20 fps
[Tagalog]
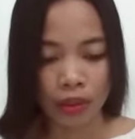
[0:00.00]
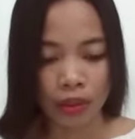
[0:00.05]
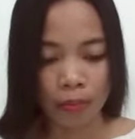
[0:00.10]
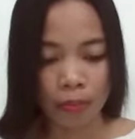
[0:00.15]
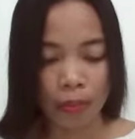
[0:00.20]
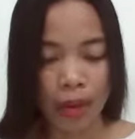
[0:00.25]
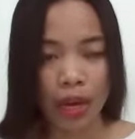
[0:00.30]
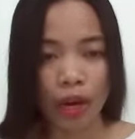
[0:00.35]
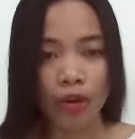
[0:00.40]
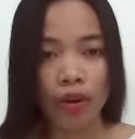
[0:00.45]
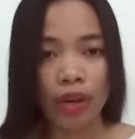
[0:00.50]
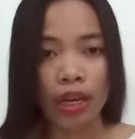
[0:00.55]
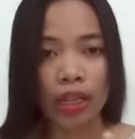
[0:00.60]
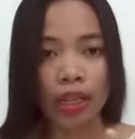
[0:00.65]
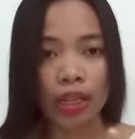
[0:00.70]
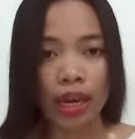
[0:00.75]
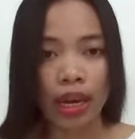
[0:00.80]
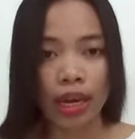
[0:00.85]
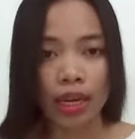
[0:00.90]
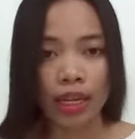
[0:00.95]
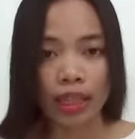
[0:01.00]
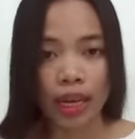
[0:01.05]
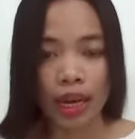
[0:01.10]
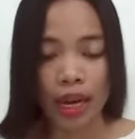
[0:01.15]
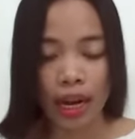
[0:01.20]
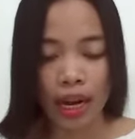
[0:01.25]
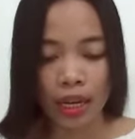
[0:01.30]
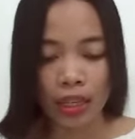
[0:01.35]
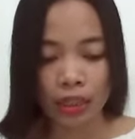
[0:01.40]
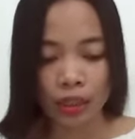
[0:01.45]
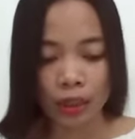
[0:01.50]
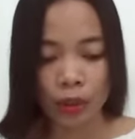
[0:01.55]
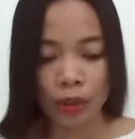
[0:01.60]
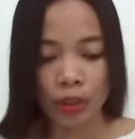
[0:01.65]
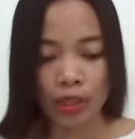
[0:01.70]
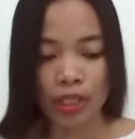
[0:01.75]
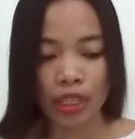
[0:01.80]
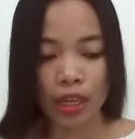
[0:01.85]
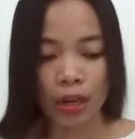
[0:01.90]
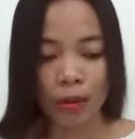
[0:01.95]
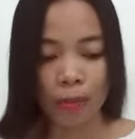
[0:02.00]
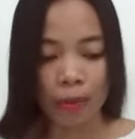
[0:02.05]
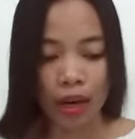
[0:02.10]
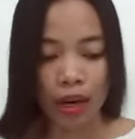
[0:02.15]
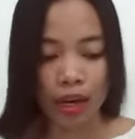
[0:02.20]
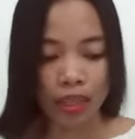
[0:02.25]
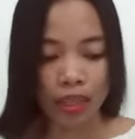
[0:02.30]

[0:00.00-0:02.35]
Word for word: merong inihanda ang Diyos ng mga